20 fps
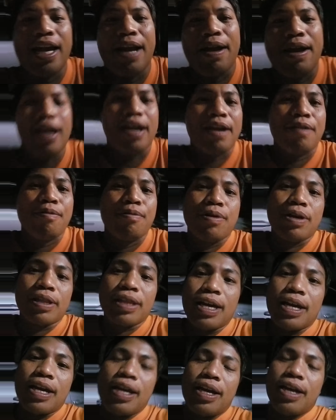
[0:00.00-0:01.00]
kay do na
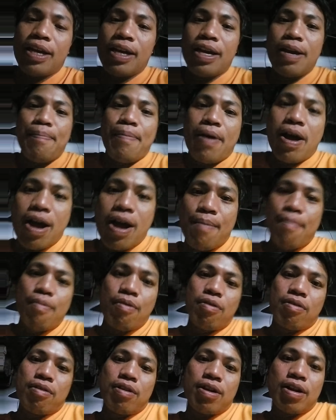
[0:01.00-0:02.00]
tay
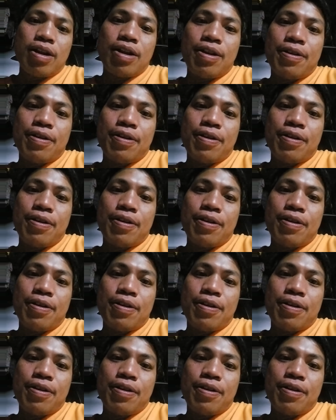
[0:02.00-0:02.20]
ipahabol